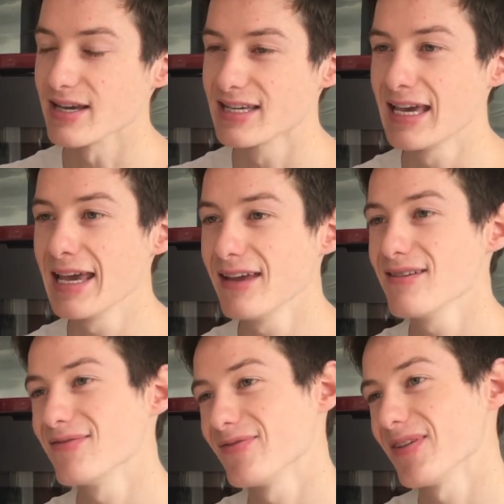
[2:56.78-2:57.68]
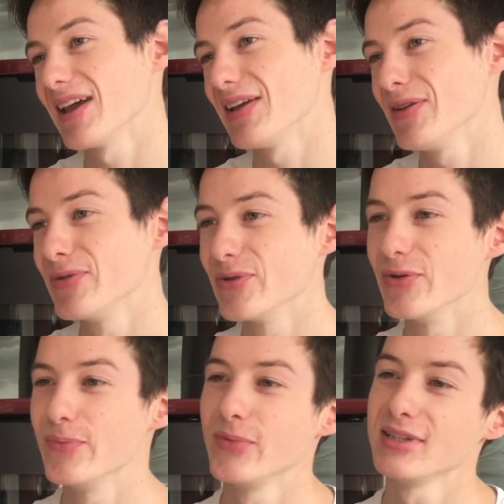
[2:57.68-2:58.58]
j'ai fait
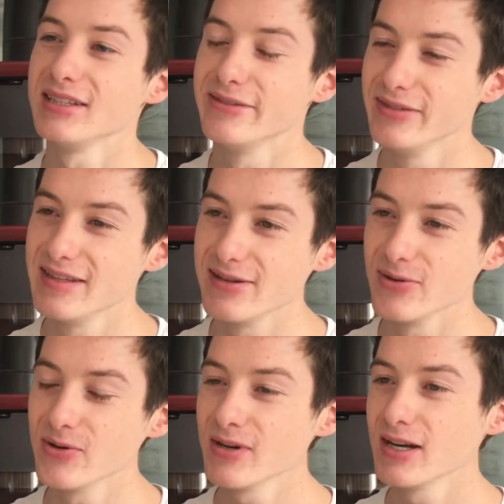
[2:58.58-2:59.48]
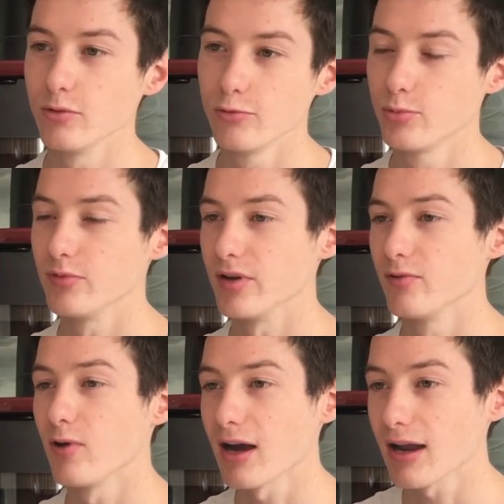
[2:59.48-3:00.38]
une petite vidéo où vous pouvez
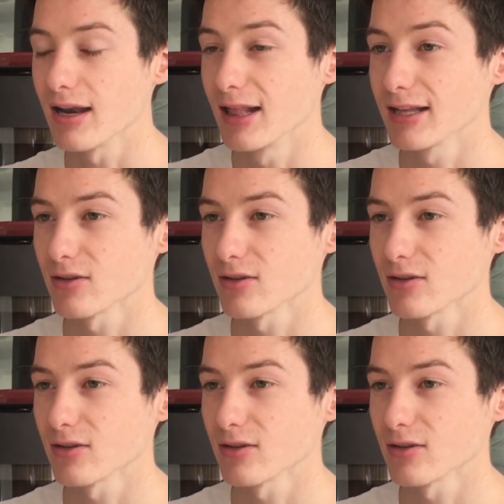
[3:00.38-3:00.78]
voir la